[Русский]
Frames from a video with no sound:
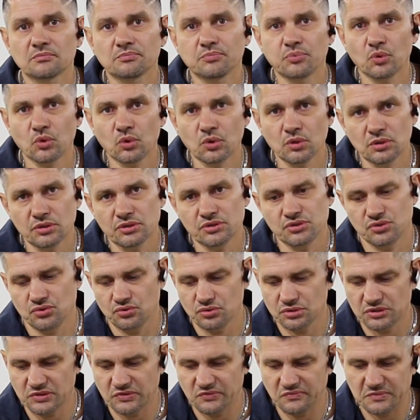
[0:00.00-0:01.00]

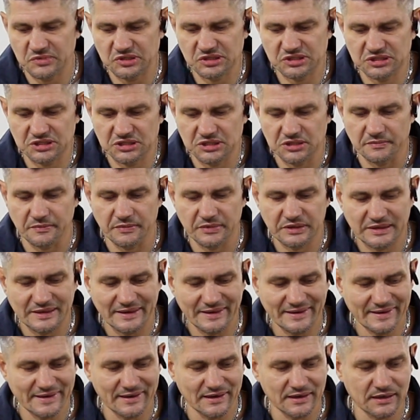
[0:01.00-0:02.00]
полностью совместим,
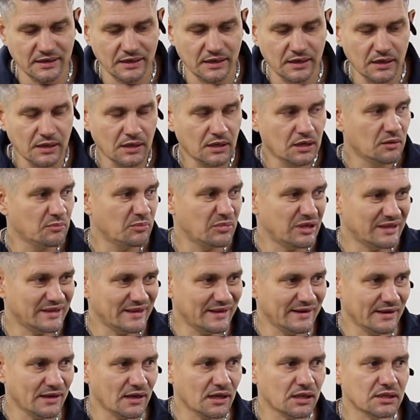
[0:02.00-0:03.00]
так как
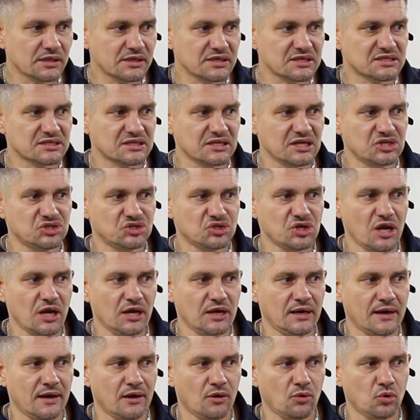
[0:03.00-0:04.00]
материал
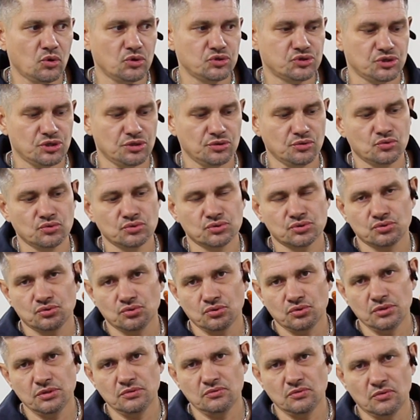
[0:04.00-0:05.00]
изначально очень
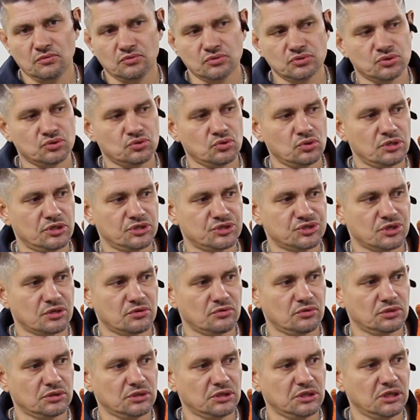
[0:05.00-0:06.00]
густой, его вот столечко
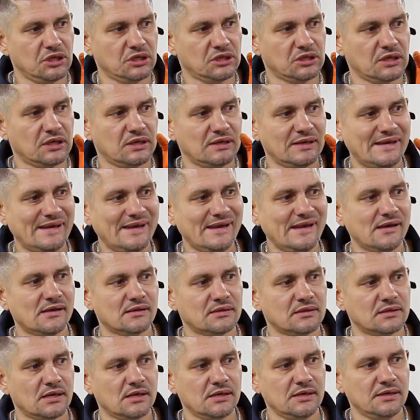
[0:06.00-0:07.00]
вот где-то не
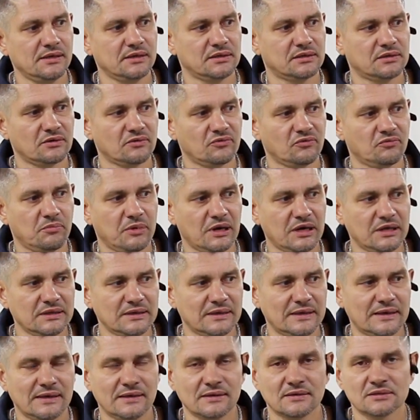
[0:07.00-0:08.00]
долито в
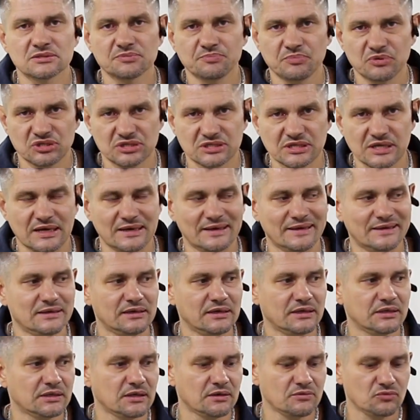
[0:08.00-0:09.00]
банке, специально
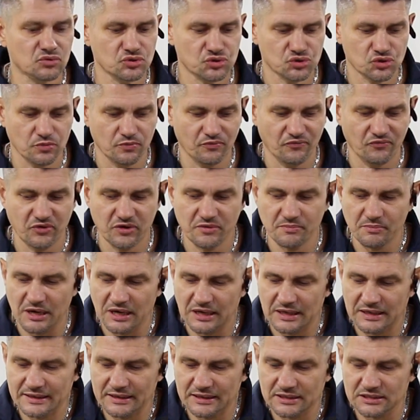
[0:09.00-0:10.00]
для того, чтобы вы
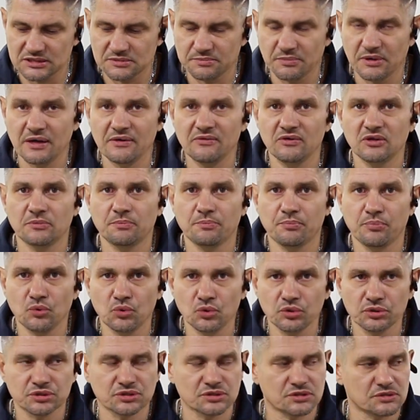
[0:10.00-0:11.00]
могли разбавить
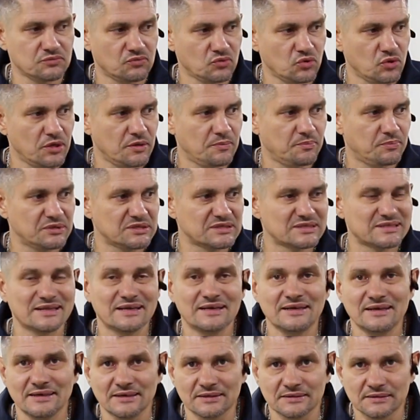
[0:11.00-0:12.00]
под свой
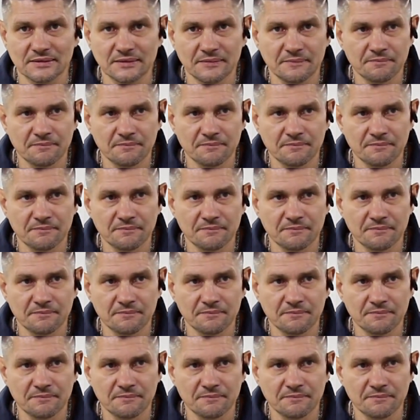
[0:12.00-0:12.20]
пистолет.